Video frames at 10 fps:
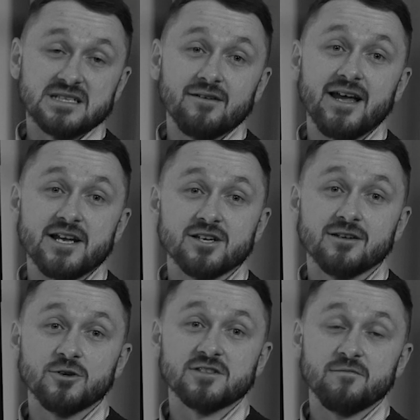Представляешь?
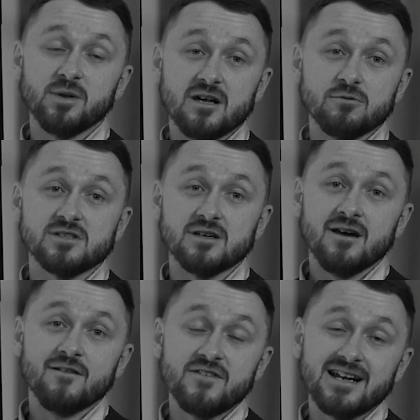То есть в Беларуси Нет.
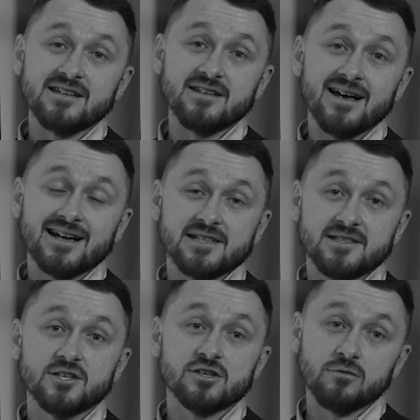выгоднее
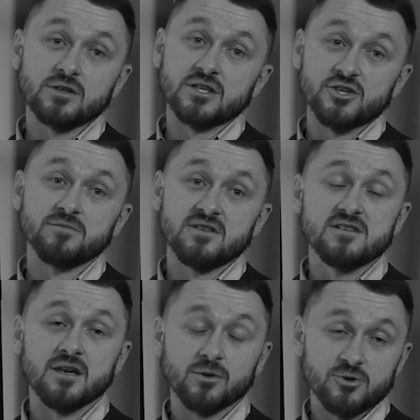растить животных, чем
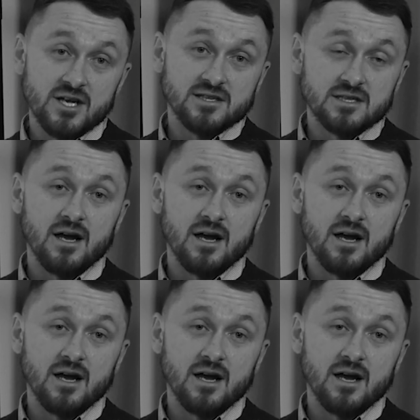детей, получается